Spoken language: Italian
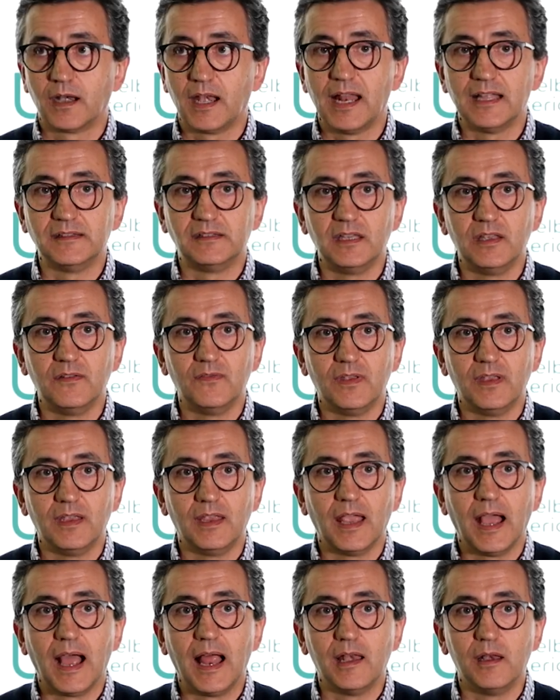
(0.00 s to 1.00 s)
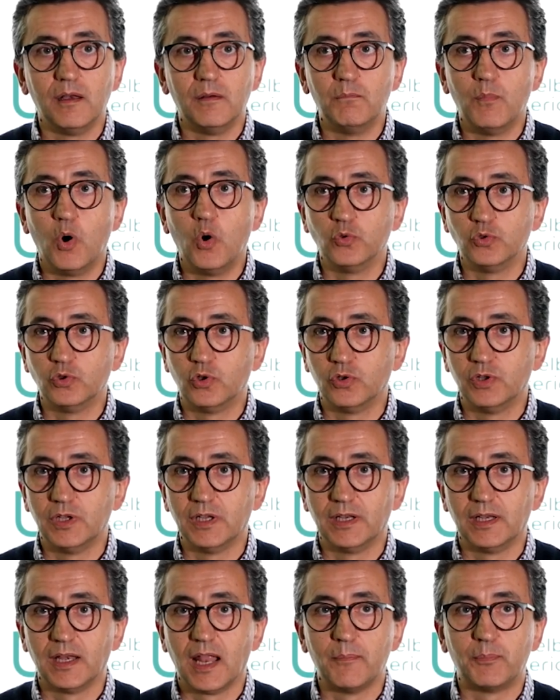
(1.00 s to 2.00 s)
relativi al mondo
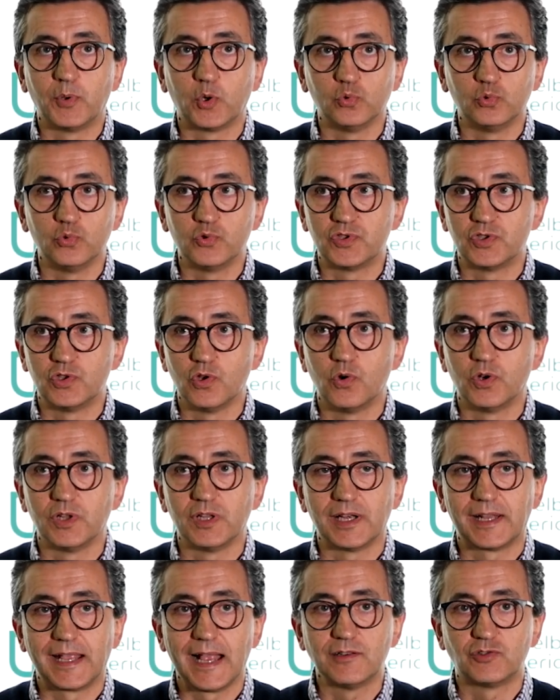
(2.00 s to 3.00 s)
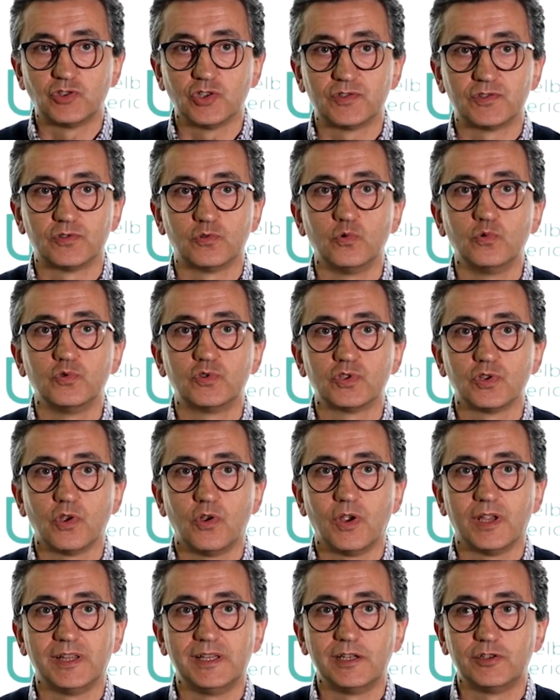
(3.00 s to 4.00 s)
della produzione del
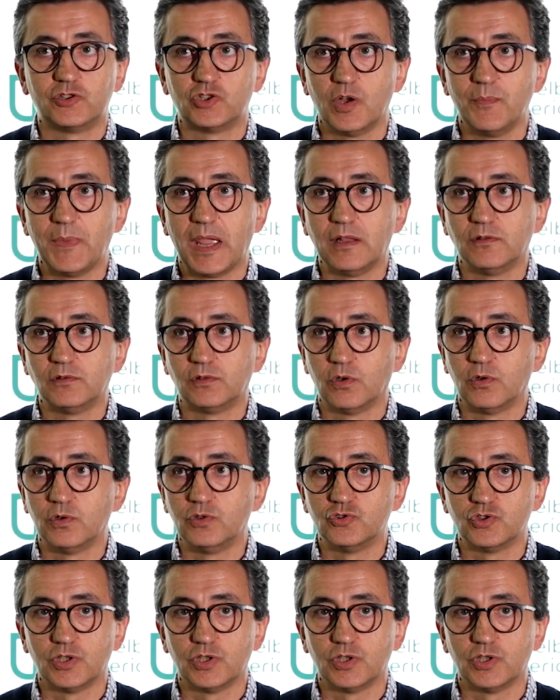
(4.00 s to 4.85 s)
calcestruzzo e del cemento in